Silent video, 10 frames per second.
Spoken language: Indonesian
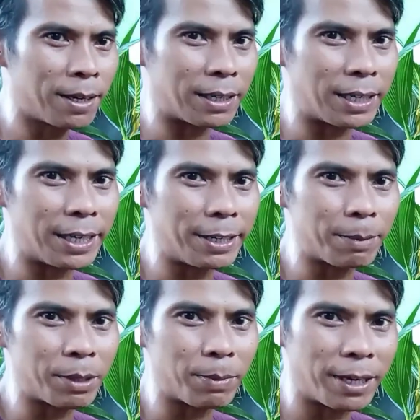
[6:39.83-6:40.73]
nah jadi ini
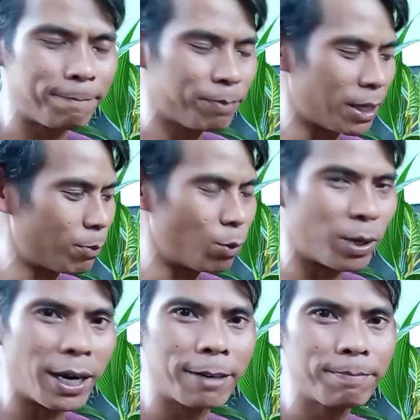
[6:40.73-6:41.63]
teman-teman yang
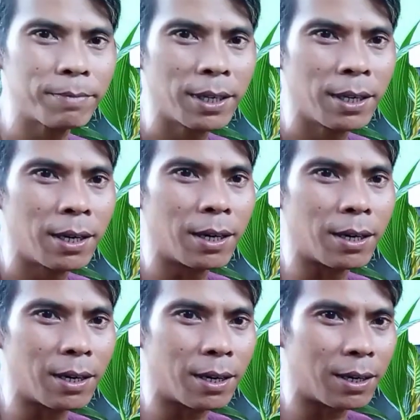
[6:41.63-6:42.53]
mudah-mudahan
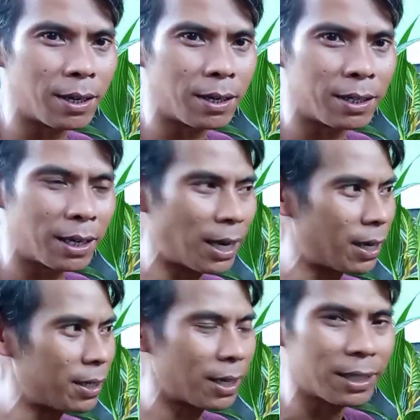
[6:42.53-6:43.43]
uh, dengan
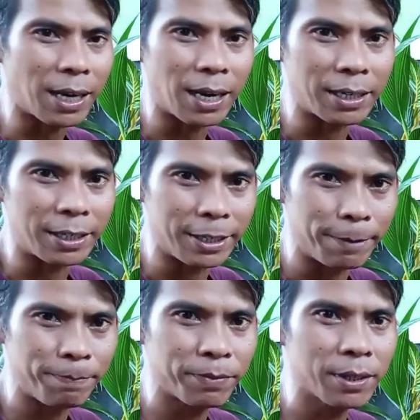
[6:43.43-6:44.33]
adanya keterangan ini
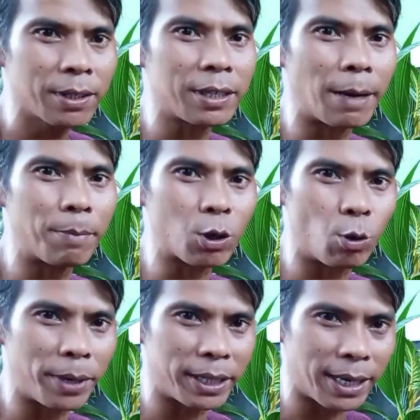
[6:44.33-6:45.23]
yang
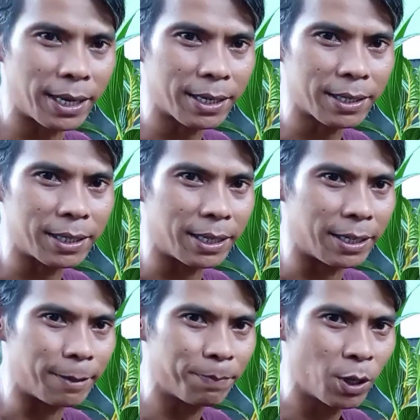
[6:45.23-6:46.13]
berkomentar
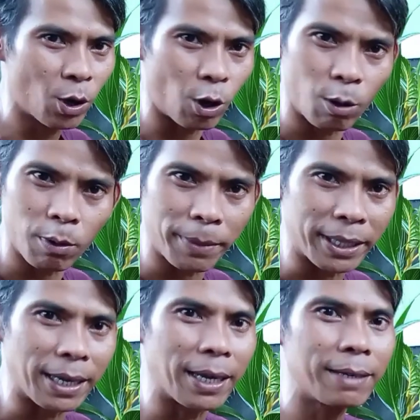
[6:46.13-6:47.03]
di kolom
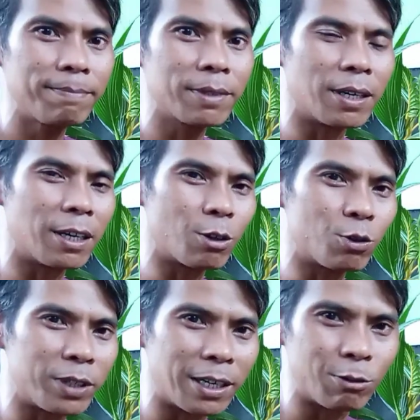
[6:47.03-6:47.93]
komentar uh,
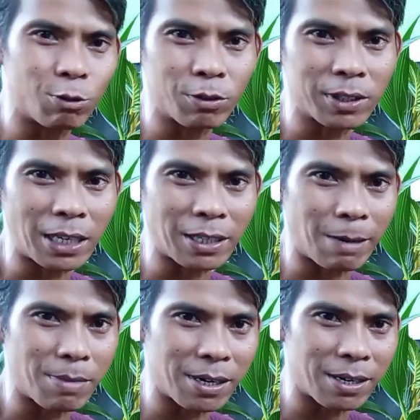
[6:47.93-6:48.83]
khususnya untuk
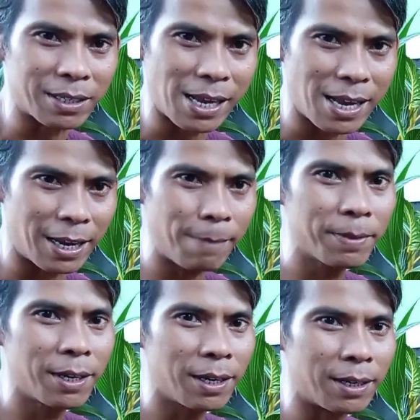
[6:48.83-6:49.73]
subscriber saya
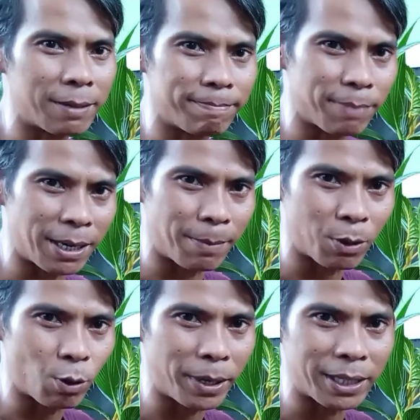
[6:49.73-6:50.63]
yang pernah
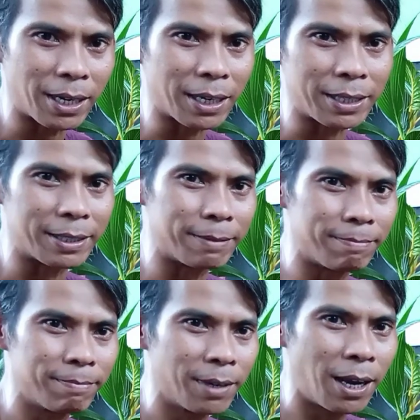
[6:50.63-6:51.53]
berkomentar katanya
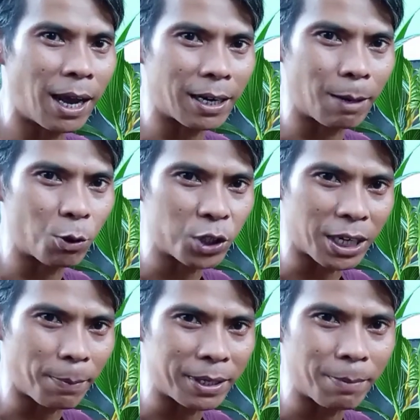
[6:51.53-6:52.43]
harga bonsai
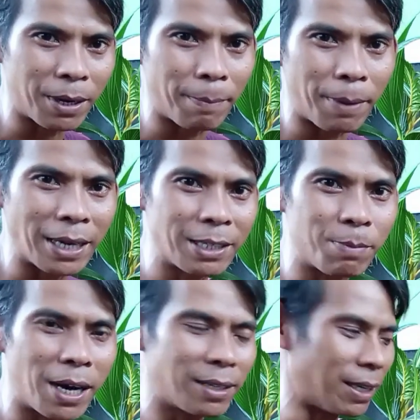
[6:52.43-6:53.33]
kelapanya berapaan sih
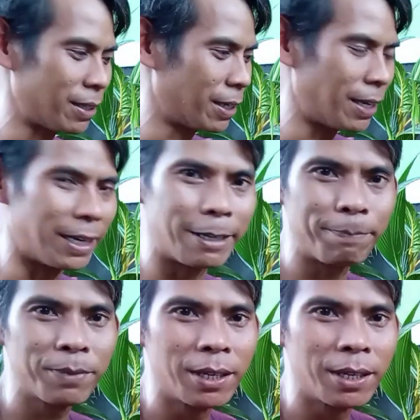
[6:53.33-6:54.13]
bang nah jadi ya ini